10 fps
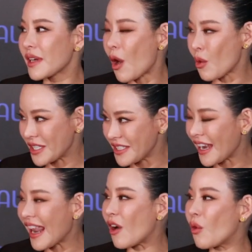เขาก็เชื่อ
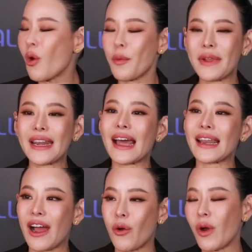เรา คนไม่รัก
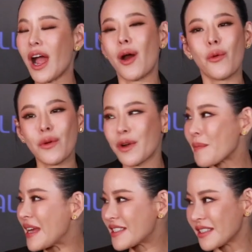เราเขาก็
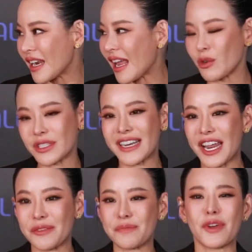ไม่เชื่อเรา ฉะ
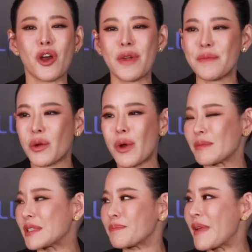นั้นก็ไม่มีควา
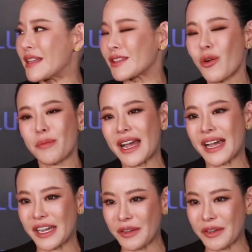มจำเป็นต้องมา